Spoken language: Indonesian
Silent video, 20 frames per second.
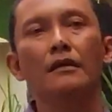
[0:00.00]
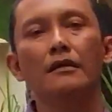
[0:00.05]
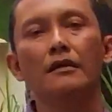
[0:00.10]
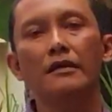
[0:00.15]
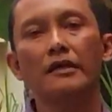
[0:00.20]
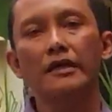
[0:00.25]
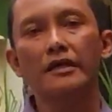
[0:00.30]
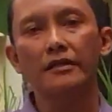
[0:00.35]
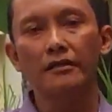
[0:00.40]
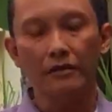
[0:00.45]

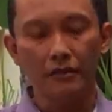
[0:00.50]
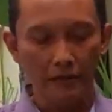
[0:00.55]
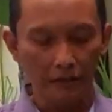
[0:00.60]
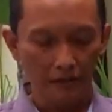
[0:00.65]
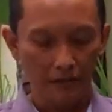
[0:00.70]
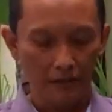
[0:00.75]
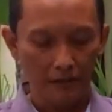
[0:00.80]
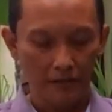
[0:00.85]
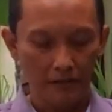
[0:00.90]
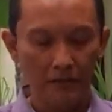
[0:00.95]
Oke
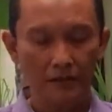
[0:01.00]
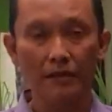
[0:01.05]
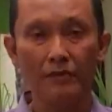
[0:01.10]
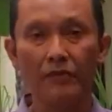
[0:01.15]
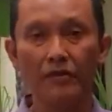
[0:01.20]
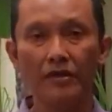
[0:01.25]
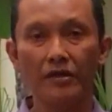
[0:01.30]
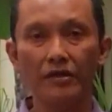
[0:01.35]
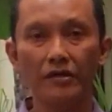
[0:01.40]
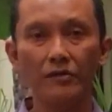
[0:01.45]
dulur,
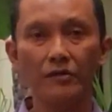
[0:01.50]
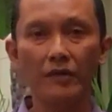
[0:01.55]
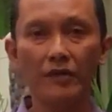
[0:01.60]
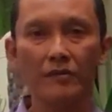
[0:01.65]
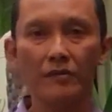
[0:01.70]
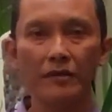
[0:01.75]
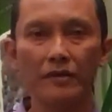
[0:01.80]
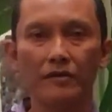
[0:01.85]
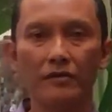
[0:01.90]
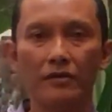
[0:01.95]
Assalamualaikum
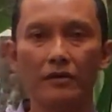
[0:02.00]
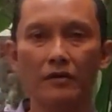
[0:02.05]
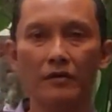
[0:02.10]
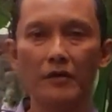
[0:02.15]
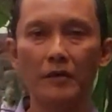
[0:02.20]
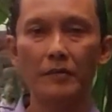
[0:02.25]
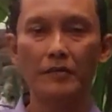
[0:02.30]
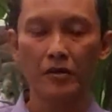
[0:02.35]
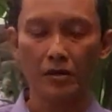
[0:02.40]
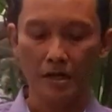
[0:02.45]
warahmatullahi
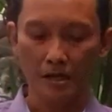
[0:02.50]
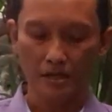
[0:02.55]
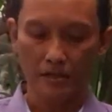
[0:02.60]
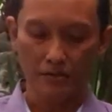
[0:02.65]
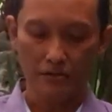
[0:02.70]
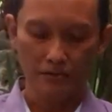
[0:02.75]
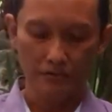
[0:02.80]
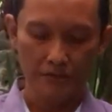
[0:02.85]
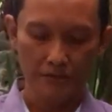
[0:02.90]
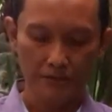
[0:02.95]

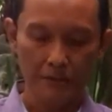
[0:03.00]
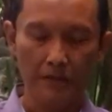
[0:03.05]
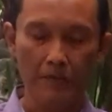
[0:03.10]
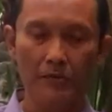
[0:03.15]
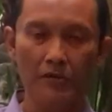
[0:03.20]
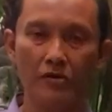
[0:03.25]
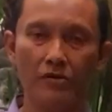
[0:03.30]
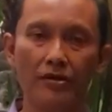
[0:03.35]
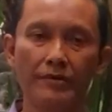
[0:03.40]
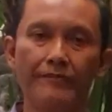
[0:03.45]
wabarakatuh
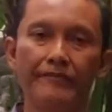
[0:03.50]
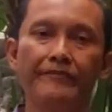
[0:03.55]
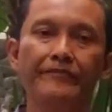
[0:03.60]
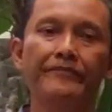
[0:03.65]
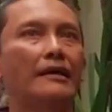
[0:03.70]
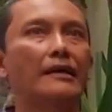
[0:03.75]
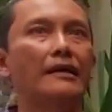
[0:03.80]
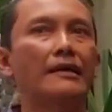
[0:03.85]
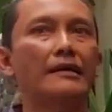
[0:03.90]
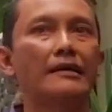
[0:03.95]
Bismillahirrahmanirrahim
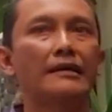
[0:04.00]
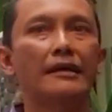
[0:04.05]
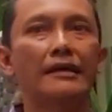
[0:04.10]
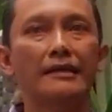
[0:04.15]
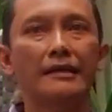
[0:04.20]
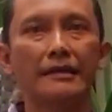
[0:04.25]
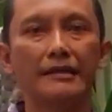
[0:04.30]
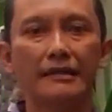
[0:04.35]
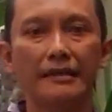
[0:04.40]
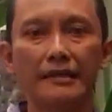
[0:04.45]
nah,
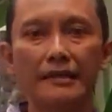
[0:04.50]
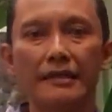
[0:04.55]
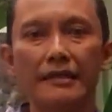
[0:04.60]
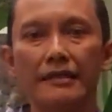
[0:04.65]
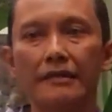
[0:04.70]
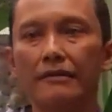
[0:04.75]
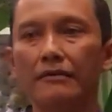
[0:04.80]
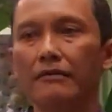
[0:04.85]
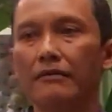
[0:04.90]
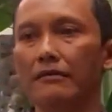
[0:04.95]
Akhir-akhir
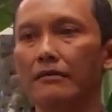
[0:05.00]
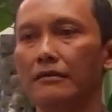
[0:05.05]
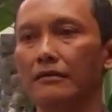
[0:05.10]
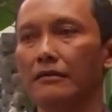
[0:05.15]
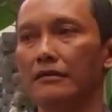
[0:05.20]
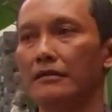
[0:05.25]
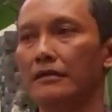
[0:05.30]
ini dulur